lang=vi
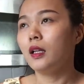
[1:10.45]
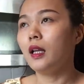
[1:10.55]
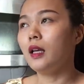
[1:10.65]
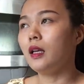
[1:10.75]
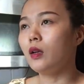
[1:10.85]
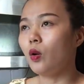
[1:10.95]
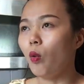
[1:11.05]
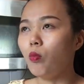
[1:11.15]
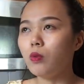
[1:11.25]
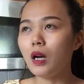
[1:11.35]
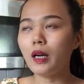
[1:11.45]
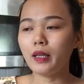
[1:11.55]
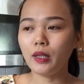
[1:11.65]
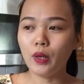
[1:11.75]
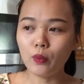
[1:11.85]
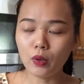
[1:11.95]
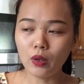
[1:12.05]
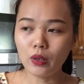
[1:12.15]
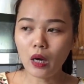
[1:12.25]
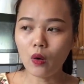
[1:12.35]
Thì cũng rất là nhiều
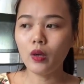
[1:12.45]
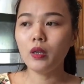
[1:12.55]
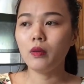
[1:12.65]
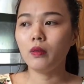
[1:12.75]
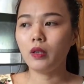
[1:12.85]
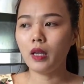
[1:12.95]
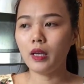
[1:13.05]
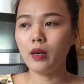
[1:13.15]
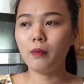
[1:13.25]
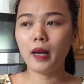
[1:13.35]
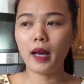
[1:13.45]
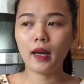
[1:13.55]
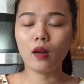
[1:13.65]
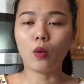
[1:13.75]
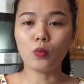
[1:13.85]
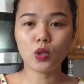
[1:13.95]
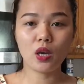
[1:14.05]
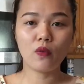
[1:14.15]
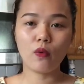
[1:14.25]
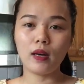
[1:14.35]
người nói, thì nôm na nó cũng
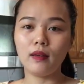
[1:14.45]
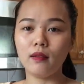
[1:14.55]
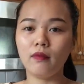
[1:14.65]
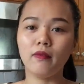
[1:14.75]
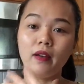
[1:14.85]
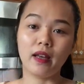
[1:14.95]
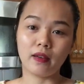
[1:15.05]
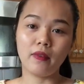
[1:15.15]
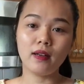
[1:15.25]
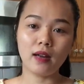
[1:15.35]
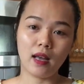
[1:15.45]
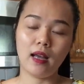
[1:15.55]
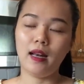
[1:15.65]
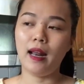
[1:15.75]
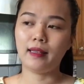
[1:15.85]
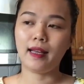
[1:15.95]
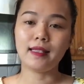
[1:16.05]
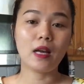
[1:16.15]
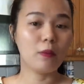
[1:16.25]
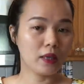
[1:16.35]
xoay quanh về cái vấn đề là tại
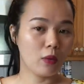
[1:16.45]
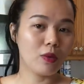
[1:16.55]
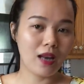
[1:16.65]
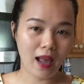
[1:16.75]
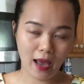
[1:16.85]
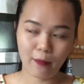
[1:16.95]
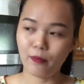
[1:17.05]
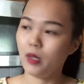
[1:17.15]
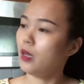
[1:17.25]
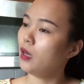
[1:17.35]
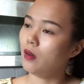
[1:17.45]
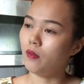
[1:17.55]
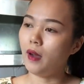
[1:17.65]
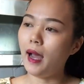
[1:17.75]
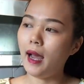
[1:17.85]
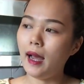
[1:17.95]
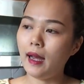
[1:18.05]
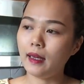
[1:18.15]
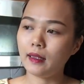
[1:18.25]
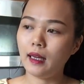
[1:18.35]
sao mình không đi làm và